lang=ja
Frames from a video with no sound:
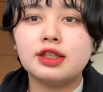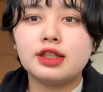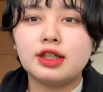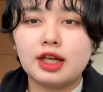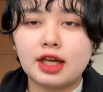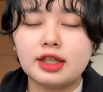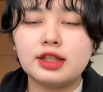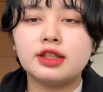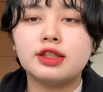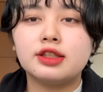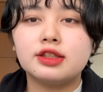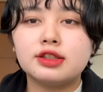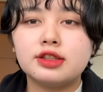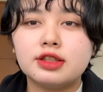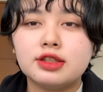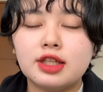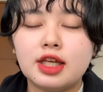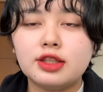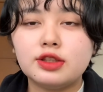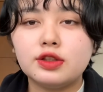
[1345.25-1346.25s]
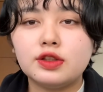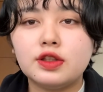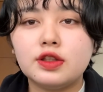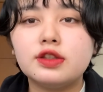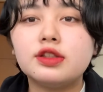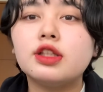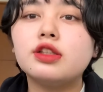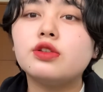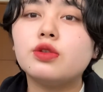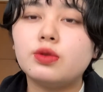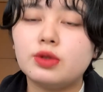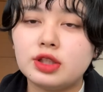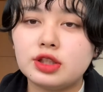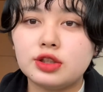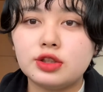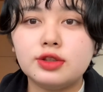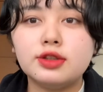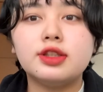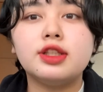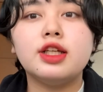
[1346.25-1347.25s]
はい。最初に言った通り
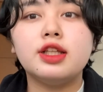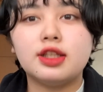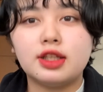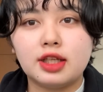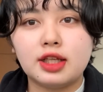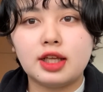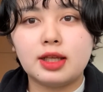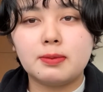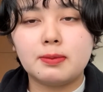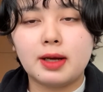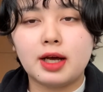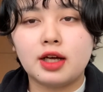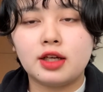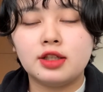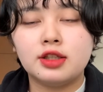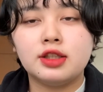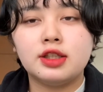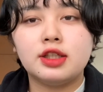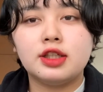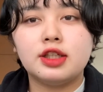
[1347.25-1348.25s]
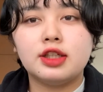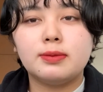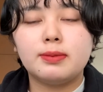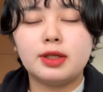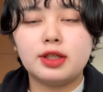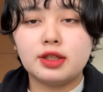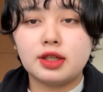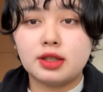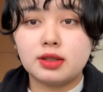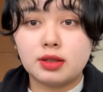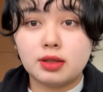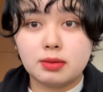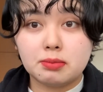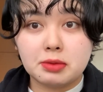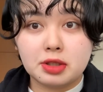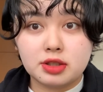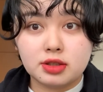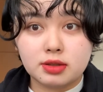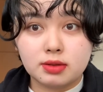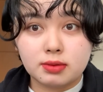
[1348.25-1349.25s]
9点でね、今、メレ、
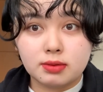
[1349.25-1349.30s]
メレ、